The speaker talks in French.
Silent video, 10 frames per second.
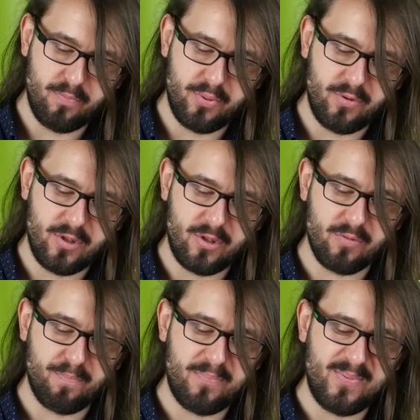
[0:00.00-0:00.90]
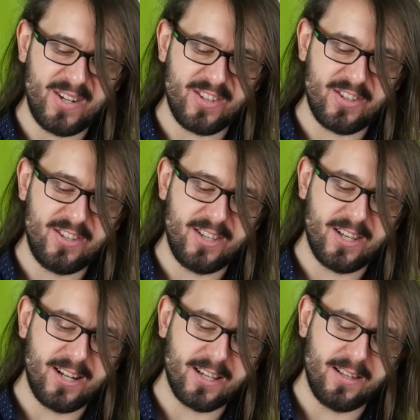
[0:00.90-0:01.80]
petites plastiques
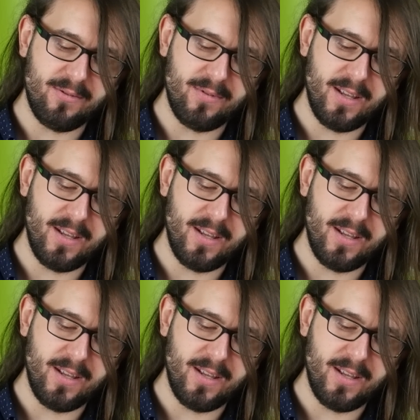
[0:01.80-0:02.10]
là qui nous